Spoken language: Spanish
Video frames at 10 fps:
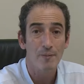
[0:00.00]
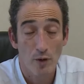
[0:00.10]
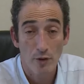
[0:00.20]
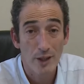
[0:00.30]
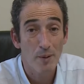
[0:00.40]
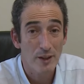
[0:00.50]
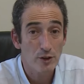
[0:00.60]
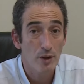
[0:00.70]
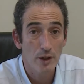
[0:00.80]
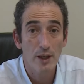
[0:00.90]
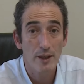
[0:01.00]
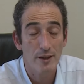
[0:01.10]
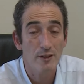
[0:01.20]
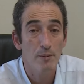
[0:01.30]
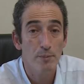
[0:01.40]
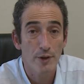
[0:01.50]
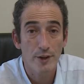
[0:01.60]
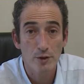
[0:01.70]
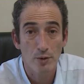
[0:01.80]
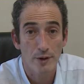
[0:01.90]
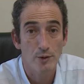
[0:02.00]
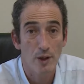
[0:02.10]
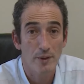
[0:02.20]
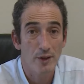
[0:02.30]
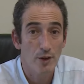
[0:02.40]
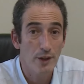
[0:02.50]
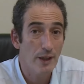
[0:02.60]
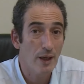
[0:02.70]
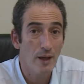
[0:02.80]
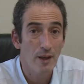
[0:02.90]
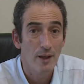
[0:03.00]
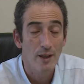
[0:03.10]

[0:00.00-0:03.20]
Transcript: Cuando hay una mayoría que se impone sobre una minoría,